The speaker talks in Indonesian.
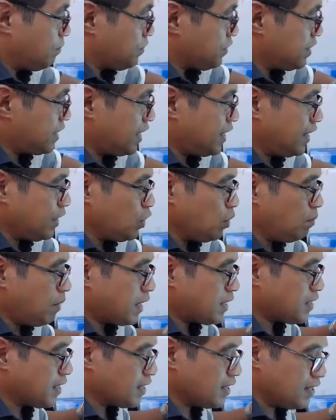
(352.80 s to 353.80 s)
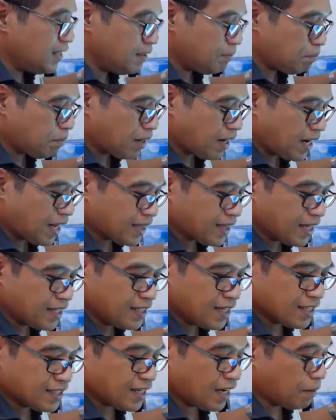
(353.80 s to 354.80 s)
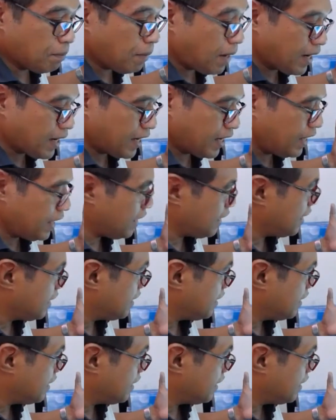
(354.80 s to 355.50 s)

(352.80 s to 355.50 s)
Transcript: Jadi itu basically peralatan yang saya pakai